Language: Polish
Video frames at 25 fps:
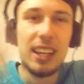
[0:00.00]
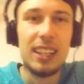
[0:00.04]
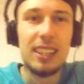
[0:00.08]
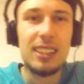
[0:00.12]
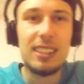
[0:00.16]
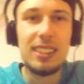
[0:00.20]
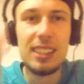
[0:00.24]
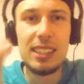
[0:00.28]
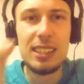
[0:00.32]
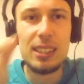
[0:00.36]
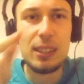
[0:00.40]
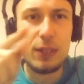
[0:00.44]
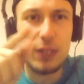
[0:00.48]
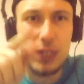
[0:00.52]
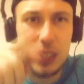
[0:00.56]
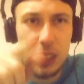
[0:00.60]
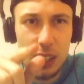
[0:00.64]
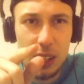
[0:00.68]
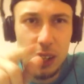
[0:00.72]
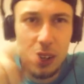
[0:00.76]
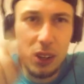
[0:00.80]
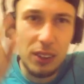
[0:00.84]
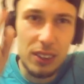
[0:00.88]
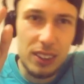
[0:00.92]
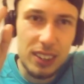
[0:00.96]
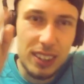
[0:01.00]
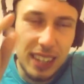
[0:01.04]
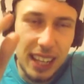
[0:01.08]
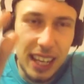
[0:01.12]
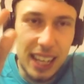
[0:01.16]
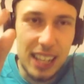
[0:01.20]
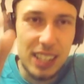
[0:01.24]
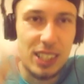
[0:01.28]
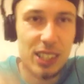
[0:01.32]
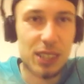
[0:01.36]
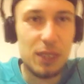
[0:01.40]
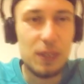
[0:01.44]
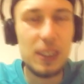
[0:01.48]
i ty dziewczynko,
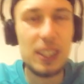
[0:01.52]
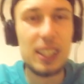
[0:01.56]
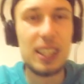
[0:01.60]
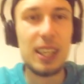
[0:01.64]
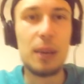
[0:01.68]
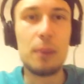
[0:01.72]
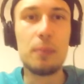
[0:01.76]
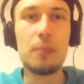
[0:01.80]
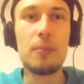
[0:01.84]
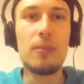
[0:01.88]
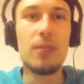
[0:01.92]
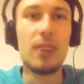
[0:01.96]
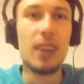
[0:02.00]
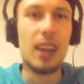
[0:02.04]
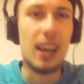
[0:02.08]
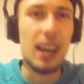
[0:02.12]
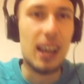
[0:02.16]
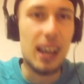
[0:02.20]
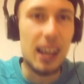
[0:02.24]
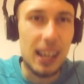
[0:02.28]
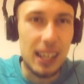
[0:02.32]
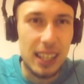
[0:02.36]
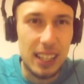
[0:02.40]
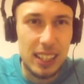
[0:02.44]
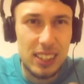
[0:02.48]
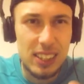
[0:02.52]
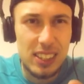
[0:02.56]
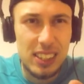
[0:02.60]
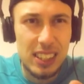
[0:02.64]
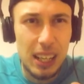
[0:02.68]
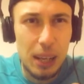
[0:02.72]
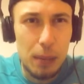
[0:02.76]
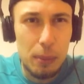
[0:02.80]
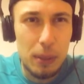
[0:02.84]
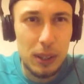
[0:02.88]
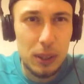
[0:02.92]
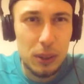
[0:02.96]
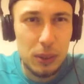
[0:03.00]
też cię witam e, I
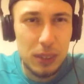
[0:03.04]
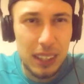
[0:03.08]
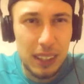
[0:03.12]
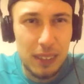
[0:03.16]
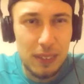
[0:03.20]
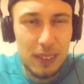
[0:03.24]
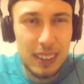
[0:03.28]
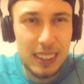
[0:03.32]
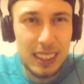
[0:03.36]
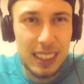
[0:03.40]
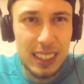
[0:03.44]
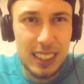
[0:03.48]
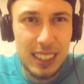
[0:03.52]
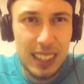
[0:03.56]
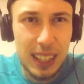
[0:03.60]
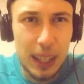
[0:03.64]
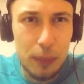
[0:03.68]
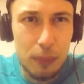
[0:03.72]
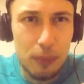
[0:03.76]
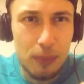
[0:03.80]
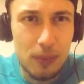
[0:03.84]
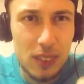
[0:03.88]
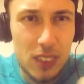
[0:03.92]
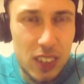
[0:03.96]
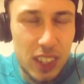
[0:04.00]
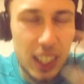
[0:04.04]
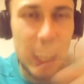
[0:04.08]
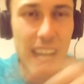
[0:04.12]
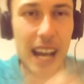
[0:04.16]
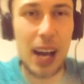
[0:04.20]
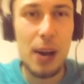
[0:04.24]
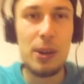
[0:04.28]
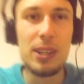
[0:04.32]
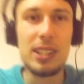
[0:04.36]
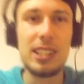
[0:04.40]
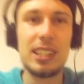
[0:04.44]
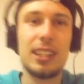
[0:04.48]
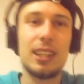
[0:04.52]
ciebie tutaj widzę, że
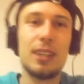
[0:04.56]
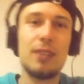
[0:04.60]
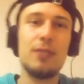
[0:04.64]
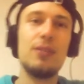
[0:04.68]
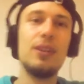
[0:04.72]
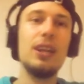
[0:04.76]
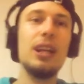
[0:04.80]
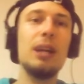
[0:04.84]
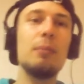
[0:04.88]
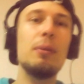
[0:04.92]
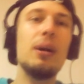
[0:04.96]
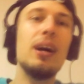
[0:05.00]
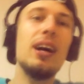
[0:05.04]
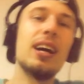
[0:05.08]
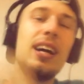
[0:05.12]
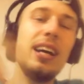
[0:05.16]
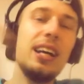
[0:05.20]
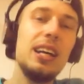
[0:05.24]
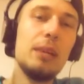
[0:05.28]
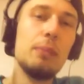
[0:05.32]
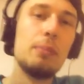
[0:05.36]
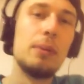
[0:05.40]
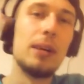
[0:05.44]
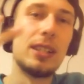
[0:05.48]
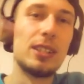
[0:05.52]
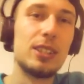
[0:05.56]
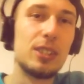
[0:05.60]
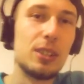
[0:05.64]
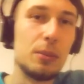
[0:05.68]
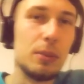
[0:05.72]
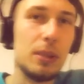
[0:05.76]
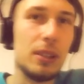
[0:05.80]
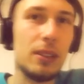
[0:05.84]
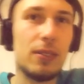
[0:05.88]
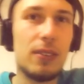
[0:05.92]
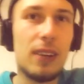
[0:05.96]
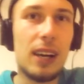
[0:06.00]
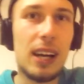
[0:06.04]
czekałeś na ten film I bardzo
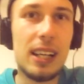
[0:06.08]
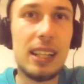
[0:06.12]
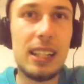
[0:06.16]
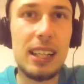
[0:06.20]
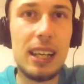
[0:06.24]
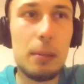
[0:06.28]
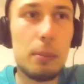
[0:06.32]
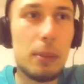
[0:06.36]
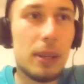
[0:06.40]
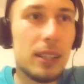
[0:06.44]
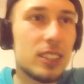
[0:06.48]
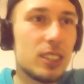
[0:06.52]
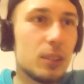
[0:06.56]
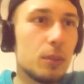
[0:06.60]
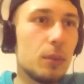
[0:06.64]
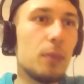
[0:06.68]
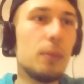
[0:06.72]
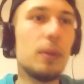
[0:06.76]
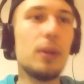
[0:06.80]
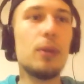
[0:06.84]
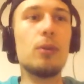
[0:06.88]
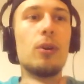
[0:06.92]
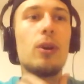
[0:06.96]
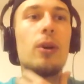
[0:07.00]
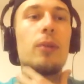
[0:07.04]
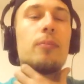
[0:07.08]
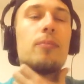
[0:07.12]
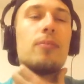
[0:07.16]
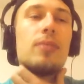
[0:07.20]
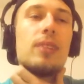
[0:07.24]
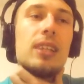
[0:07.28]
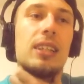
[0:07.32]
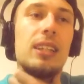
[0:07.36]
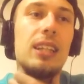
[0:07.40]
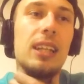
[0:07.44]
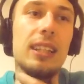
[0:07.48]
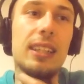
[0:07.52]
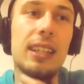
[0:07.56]
mi fajnie, bardzo mi miło
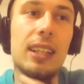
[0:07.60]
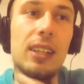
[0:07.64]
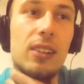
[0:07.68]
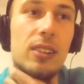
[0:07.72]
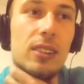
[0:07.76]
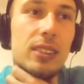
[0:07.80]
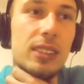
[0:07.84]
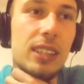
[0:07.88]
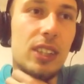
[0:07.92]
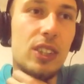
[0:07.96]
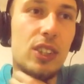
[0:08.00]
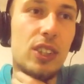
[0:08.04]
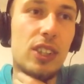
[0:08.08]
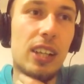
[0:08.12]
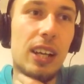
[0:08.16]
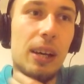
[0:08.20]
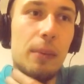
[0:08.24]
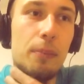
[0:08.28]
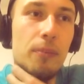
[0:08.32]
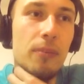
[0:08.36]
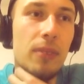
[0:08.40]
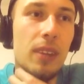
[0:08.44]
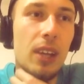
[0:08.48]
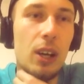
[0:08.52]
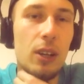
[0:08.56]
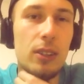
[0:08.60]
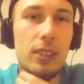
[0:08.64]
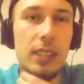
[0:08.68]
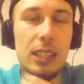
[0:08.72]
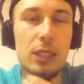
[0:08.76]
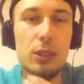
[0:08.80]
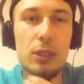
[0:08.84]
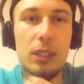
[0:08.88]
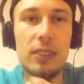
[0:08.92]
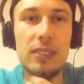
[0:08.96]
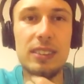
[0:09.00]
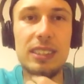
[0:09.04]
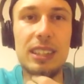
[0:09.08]
dlatego zaczynam. Od
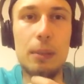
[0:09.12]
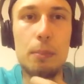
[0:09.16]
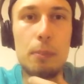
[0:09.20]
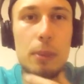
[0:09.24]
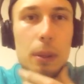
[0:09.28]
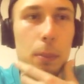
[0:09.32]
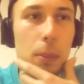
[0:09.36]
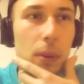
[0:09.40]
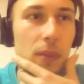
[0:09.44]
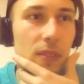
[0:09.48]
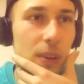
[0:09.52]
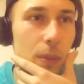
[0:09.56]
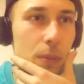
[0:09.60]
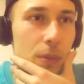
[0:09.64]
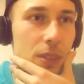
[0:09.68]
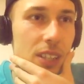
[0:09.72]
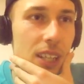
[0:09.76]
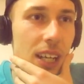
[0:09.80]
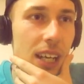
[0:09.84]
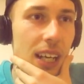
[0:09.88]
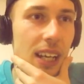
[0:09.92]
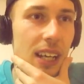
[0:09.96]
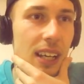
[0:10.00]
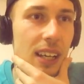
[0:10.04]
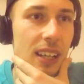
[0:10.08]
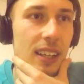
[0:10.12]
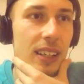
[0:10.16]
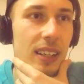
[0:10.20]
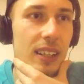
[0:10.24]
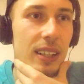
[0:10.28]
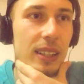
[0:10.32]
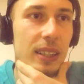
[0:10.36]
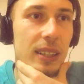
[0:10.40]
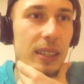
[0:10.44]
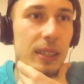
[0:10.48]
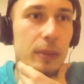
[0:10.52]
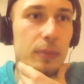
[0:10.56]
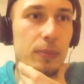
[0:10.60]
razu na wstępie powiem, że
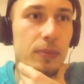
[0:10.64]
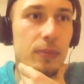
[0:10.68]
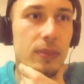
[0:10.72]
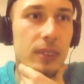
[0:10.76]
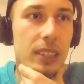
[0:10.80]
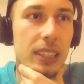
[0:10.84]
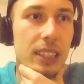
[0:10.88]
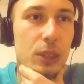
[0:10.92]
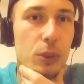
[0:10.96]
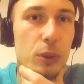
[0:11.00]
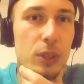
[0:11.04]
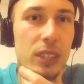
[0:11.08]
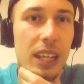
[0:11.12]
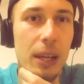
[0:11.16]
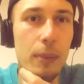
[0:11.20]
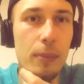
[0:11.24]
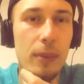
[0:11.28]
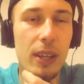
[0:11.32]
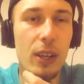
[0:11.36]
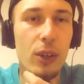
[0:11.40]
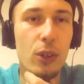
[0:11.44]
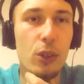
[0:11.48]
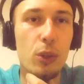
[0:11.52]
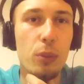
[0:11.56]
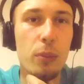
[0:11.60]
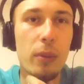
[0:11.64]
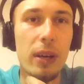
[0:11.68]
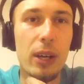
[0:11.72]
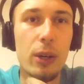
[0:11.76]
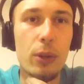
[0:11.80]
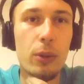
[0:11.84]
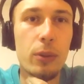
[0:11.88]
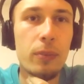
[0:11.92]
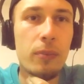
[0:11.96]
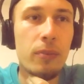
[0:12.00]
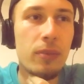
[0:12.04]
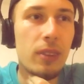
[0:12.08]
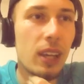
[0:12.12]
e, nie słyszałem tego
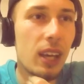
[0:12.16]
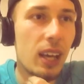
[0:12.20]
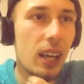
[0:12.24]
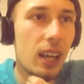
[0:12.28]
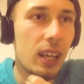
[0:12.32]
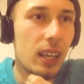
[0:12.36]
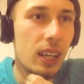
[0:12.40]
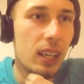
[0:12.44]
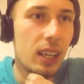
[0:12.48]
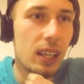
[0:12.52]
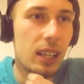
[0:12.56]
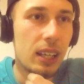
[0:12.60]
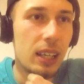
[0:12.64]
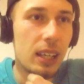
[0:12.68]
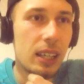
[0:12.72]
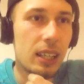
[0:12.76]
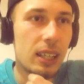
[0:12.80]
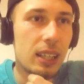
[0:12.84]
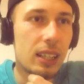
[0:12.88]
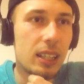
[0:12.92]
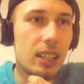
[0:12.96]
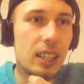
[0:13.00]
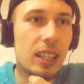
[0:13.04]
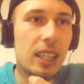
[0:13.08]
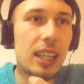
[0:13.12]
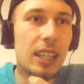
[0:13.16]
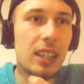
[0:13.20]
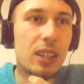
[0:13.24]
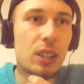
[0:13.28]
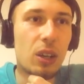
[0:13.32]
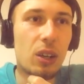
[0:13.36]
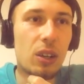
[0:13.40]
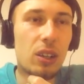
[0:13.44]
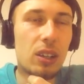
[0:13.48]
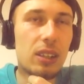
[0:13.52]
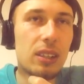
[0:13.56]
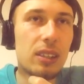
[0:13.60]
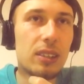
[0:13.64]
numeru i
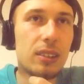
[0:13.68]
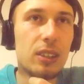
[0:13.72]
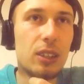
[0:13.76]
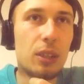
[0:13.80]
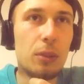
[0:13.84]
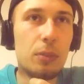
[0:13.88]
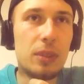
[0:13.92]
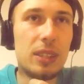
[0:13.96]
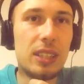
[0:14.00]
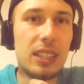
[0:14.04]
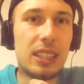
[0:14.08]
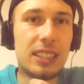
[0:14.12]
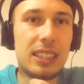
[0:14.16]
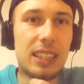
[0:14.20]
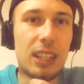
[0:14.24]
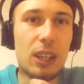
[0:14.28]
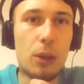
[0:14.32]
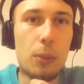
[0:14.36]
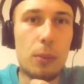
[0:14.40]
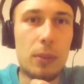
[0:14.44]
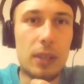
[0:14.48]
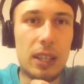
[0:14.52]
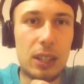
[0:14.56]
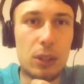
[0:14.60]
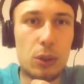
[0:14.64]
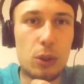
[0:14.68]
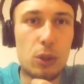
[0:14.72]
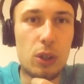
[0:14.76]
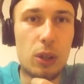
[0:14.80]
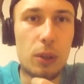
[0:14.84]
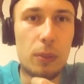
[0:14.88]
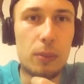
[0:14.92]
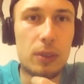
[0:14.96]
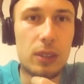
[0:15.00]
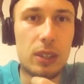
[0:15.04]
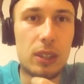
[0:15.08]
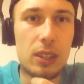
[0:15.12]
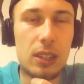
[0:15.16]
Kinol to mi się z taką
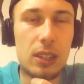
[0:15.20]
miniaturką